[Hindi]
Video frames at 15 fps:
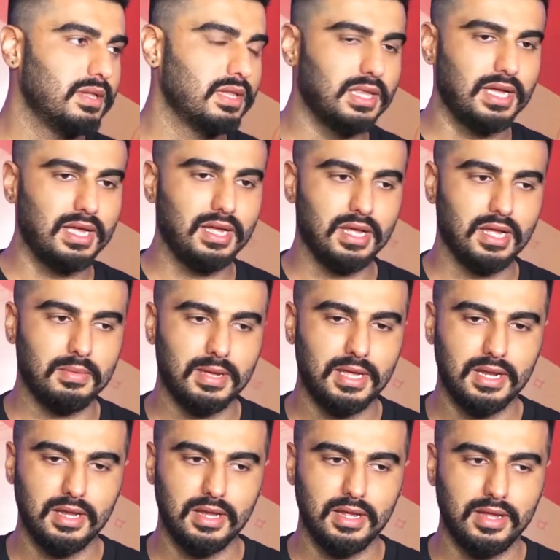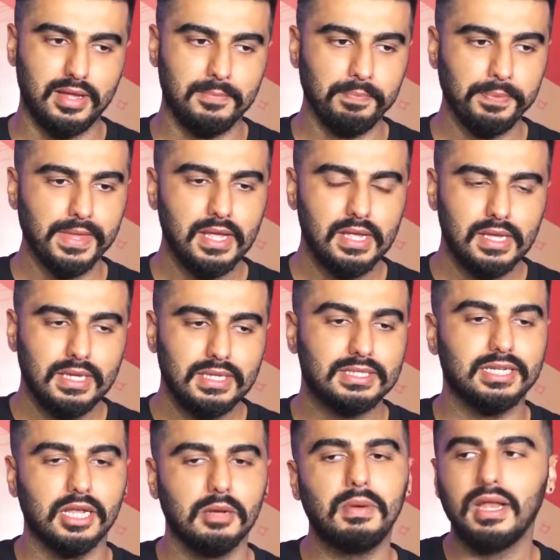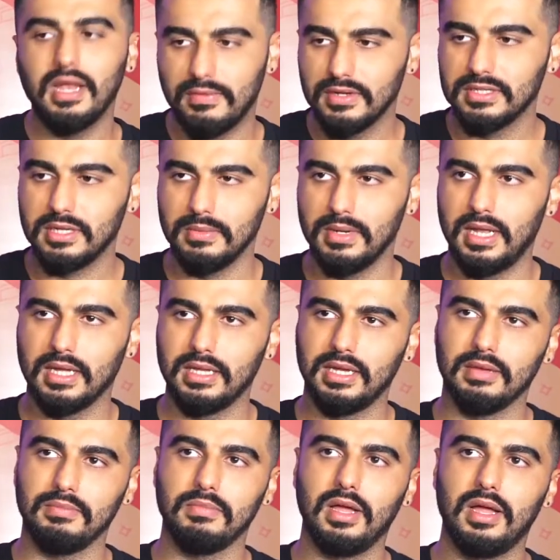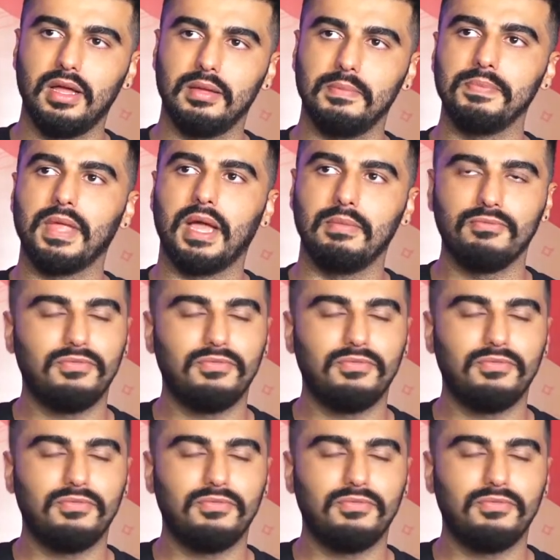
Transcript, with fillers: मिलता है हमारे सिनेमा लवर से मिलने का देखिए हम